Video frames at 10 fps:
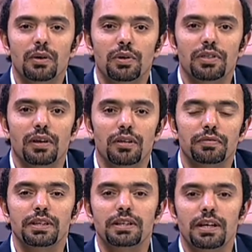
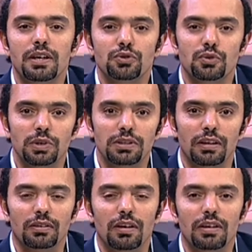والثقافية جزويت
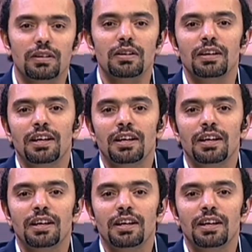القاهرة